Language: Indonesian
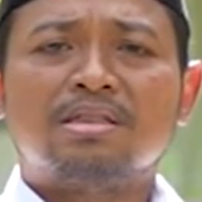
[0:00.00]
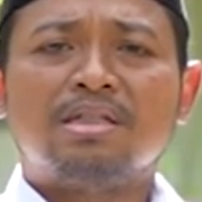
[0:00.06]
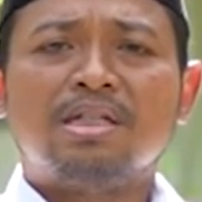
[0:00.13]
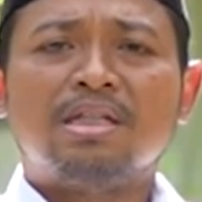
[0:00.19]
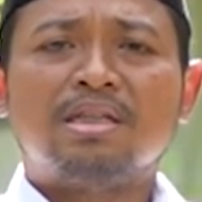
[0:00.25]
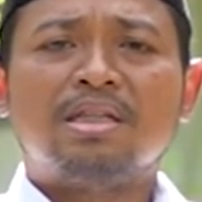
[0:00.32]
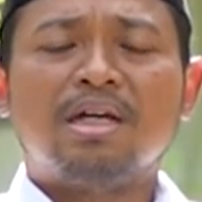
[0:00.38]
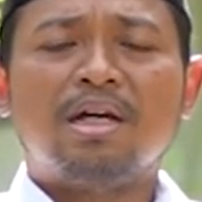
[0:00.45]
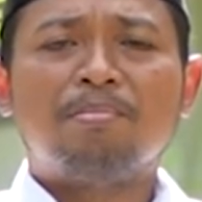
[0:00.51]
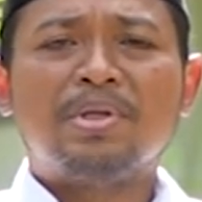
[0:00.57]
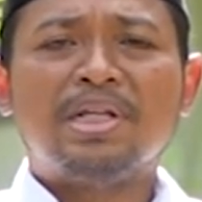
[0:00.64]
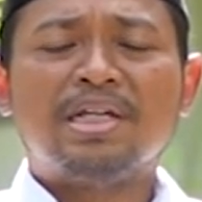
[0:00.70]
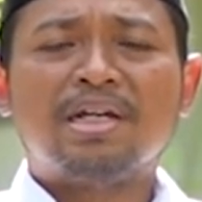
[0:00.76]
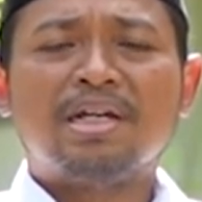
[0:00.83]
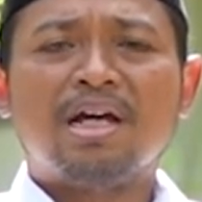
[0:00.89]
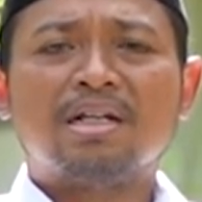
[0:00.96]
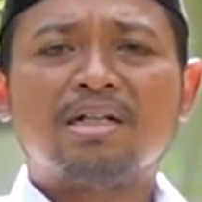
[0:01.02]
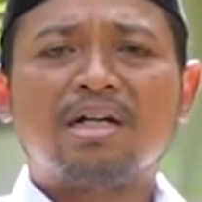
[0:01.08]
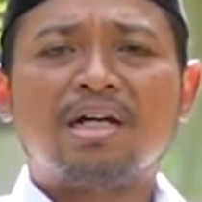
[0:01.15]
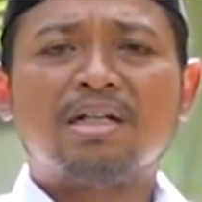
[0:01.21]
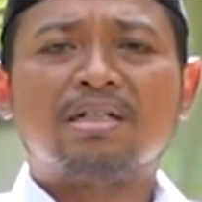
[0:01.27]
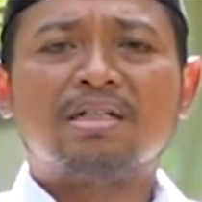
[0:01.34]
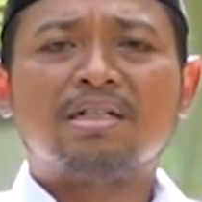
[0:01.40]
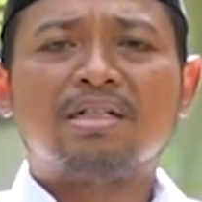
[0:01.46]
kita
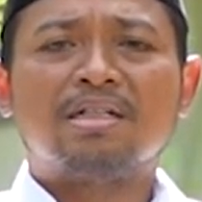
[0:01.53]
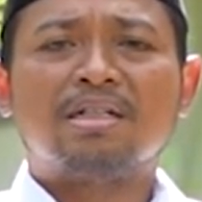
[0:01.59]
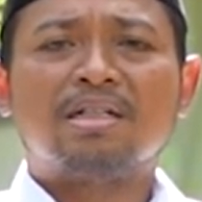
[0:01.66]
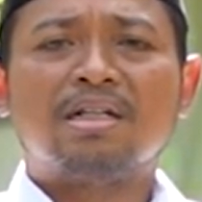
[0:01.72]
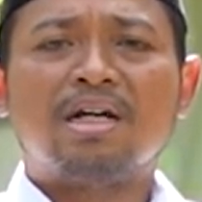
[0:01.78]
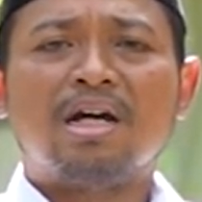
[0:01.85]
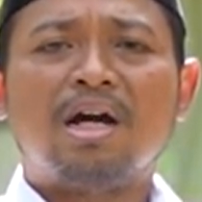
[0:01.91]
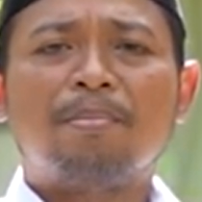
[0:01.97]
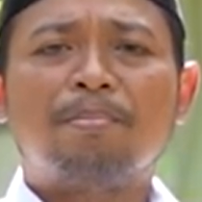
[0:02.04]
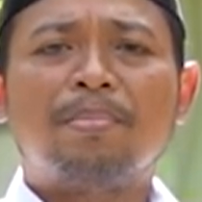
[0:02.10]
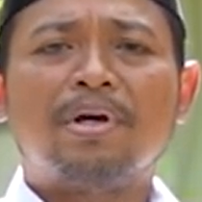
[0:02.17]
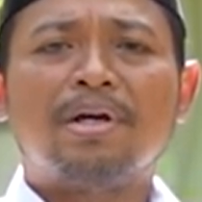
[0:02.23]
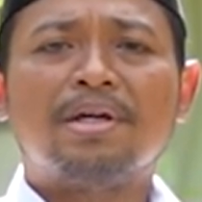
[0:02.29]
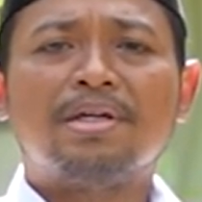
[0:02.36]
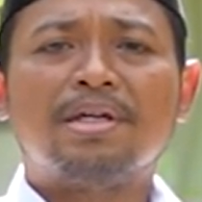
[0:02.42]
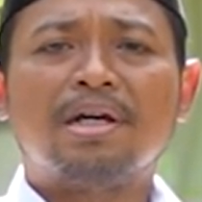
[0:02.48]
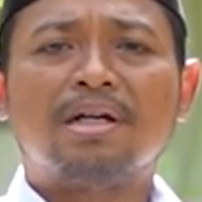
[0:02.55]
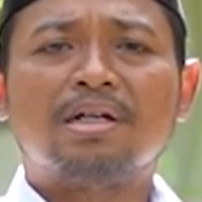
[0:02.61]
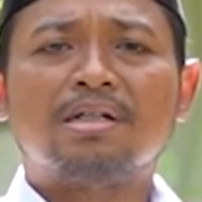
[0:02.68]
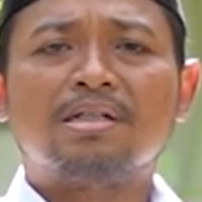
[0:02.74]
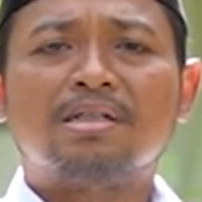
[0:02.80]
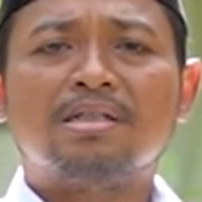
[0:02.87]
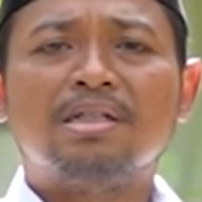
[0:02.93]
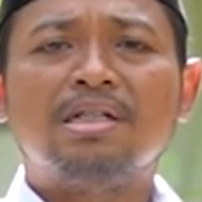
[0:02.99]
meninggalkan apa
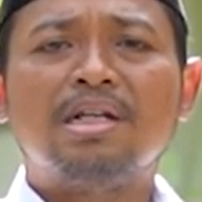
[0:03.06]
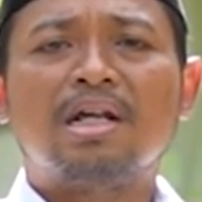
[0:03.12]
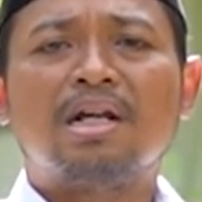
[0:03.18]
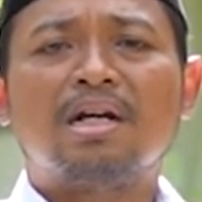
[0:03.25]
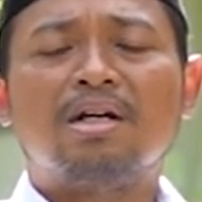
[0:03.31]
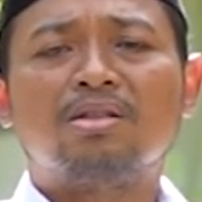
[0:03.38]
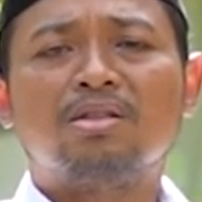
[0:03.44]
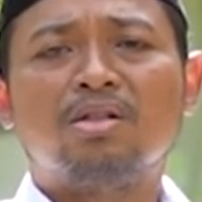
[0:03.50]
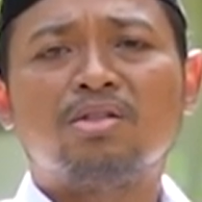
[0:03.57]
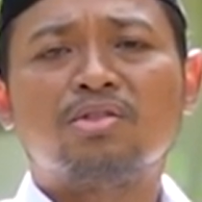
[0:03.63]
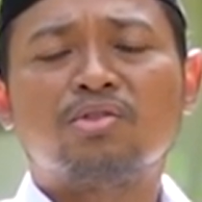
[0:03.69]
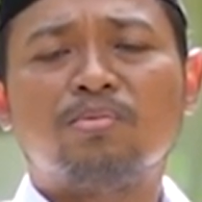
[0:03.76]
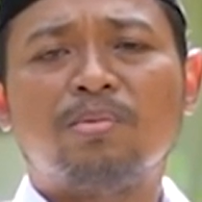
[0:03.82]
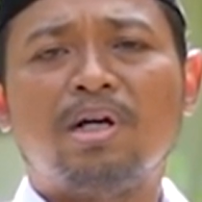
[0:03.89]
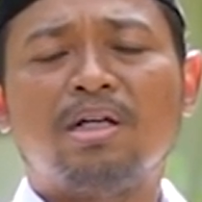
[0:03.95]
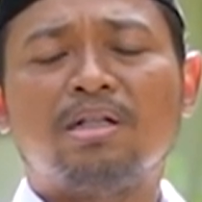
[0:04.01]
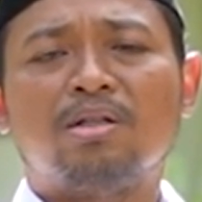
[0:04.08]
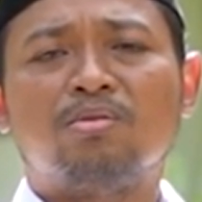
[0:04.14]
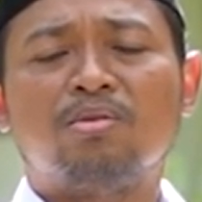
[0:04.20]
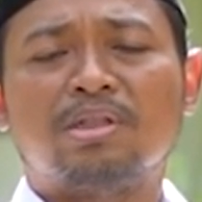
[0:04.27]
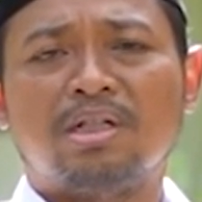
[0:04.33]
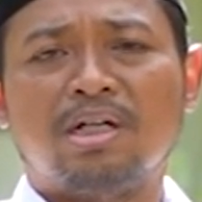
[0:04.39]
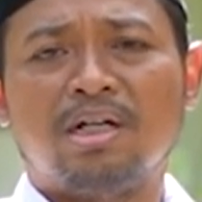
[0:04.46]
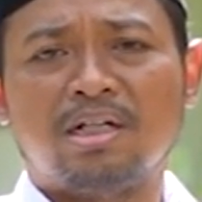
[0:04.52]
yang dilarang Allah Subhanahu
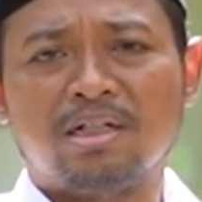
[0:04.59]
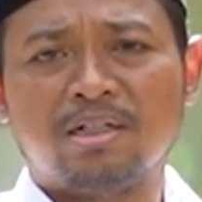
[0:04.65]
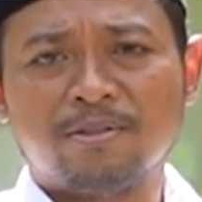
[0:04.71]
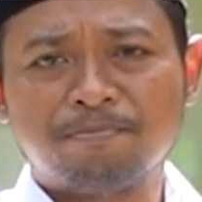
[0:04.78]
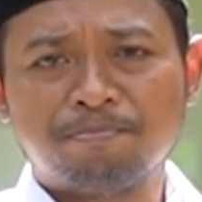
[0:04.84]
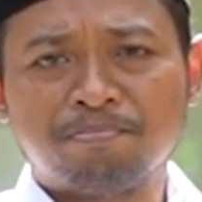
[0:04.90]
wa taala